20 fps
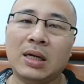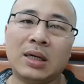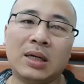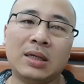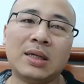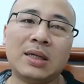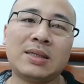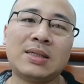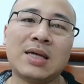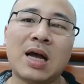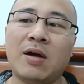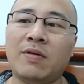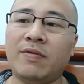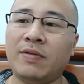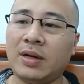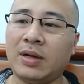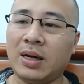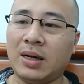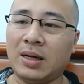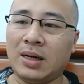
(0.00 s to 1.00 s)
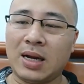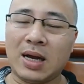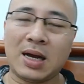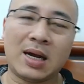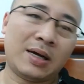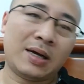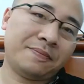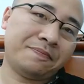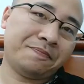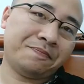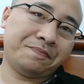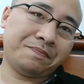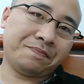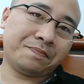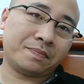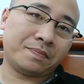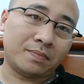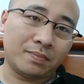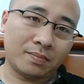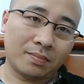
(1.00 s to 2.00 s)
Người ta xào với cả là
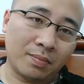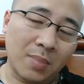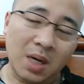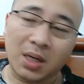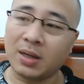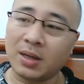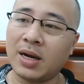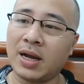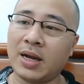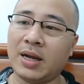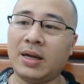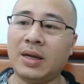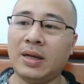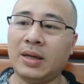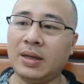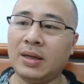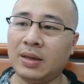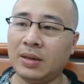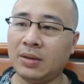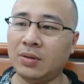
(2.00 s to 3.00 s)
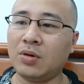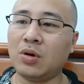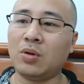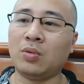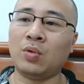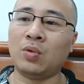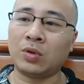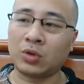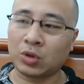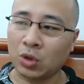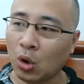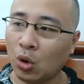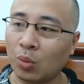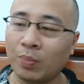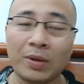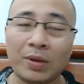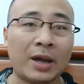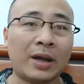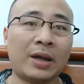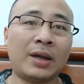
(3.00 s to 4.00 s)
mực này, đúng không? Hoặc
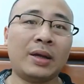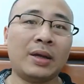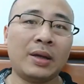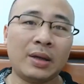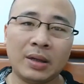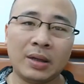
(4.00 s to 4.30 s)
tôm này.